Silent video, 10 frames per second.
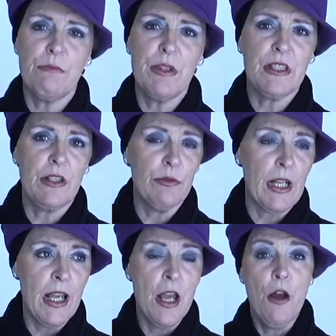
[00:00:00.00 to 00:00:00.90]
de
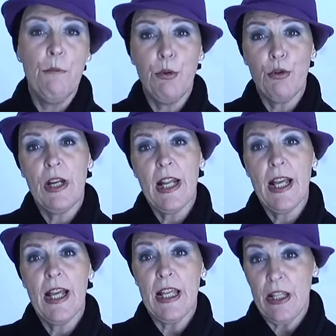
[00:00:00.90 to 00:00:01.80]
investidura por
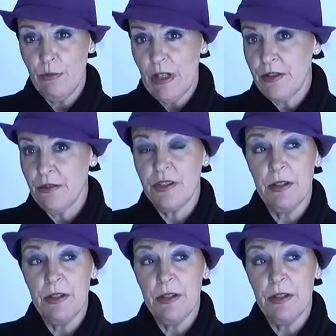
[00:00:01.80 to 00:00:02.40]
la educación.